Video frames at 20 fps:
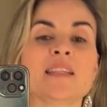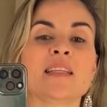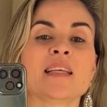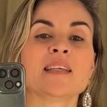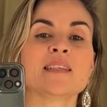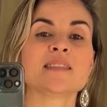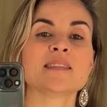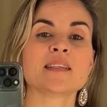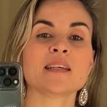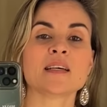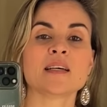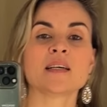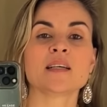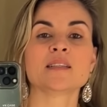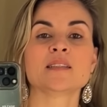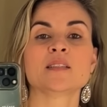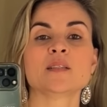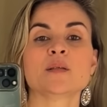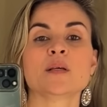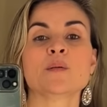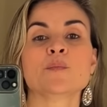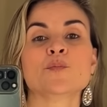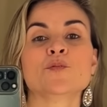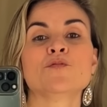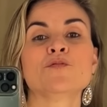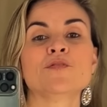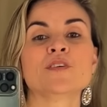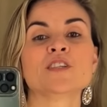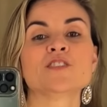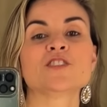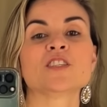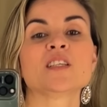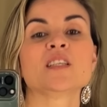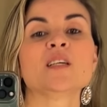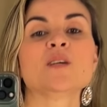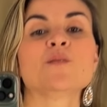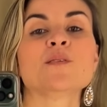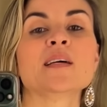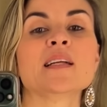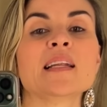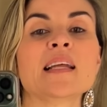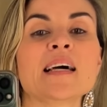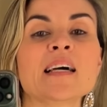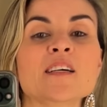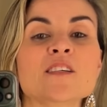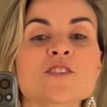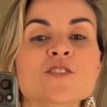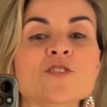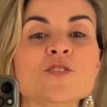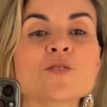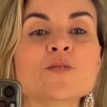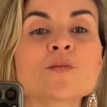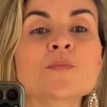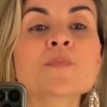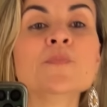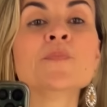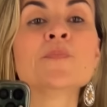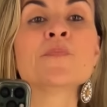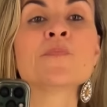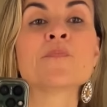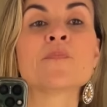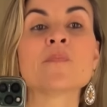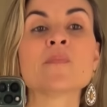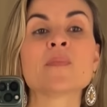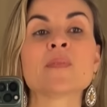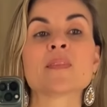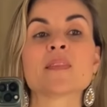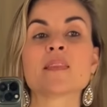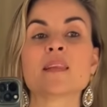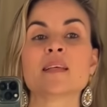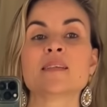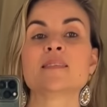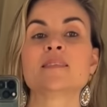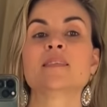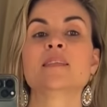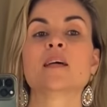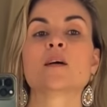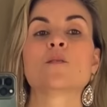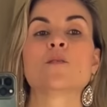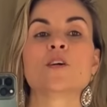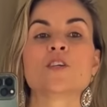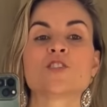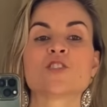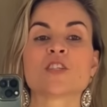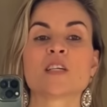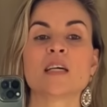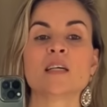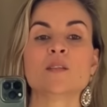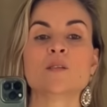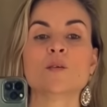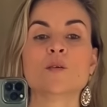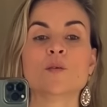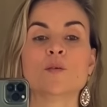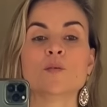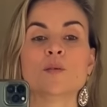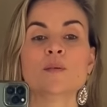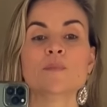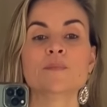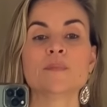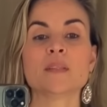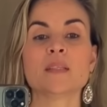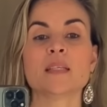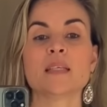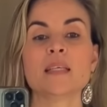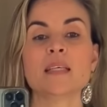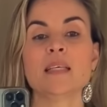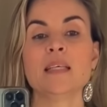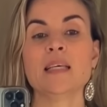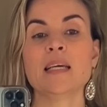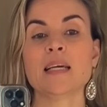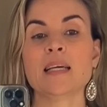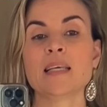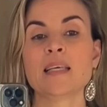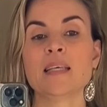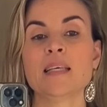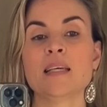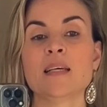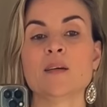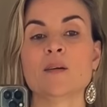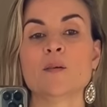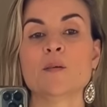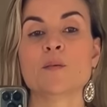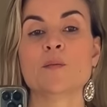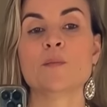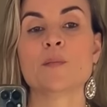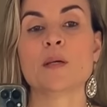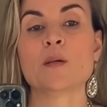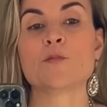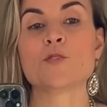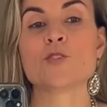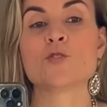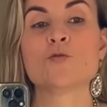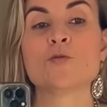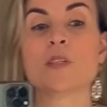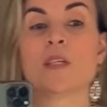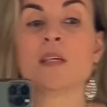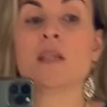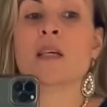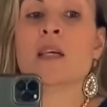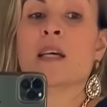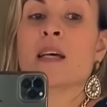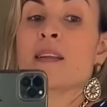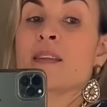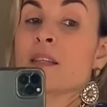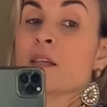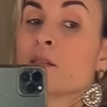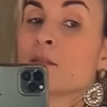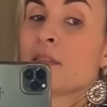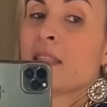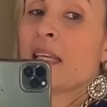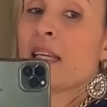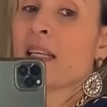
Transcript: tem essa, esse bufante aqui com elástico, nesse decote canoa, e aqui é uma costura. Não tem